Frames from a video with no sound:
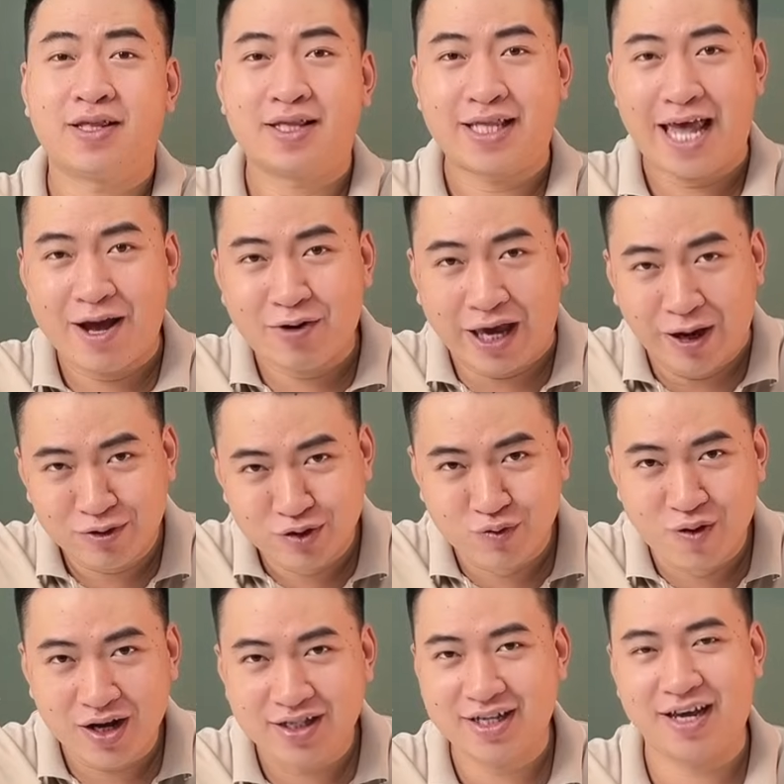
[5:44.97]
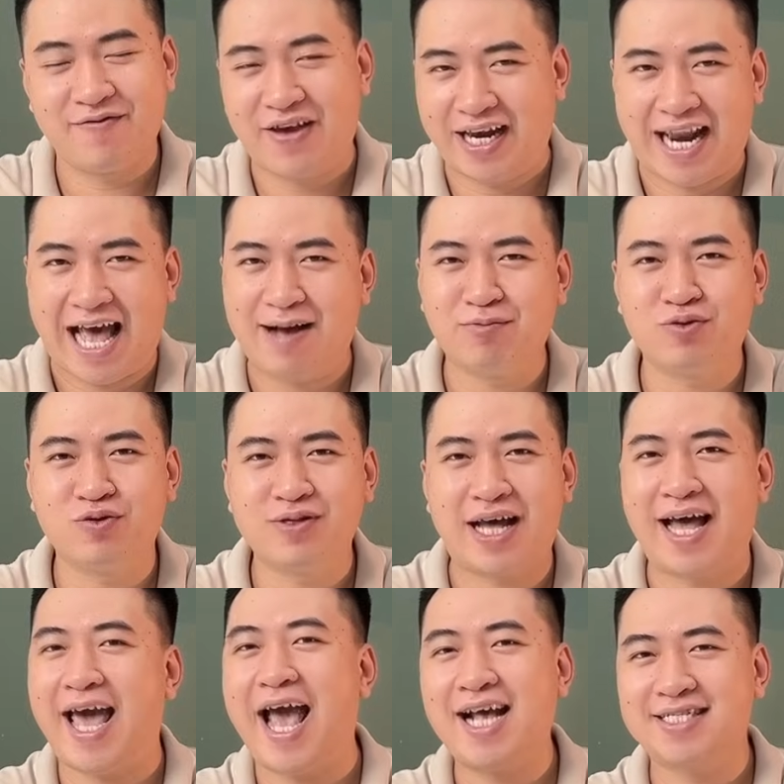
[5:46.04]
theo kiểu Trung Quốc thì Việt Nam chúng
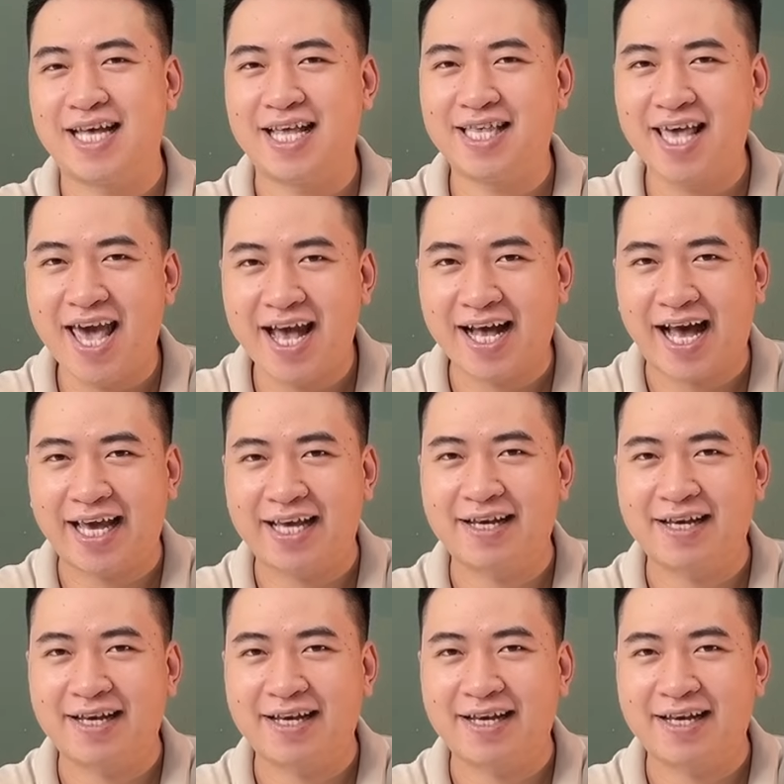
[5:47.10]
ta hát sẽ chê ngay.